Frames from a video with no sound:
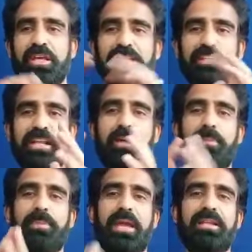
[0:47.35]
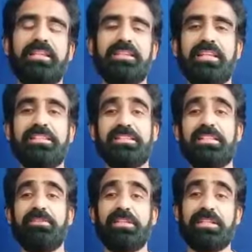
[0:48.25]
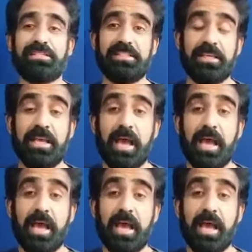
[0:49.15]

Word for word: इतना हमें प्यार देते हैं जिसकी वजह से